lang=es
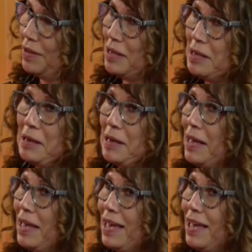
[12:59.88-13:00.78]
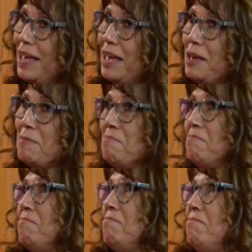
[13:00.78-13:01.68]
Vamos adelantando eh,
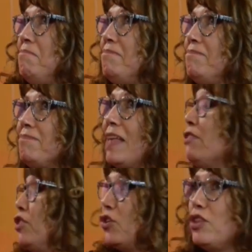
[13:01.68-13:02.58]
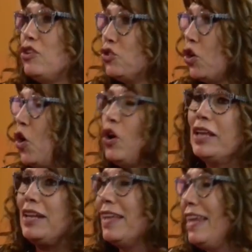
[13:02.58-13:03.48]
Anteojos de sol,
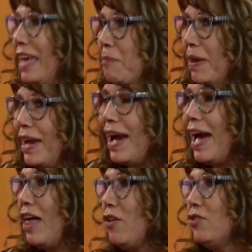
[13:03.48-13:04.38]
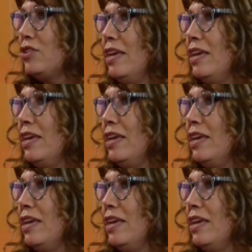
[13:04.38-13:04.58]
cristales espejados,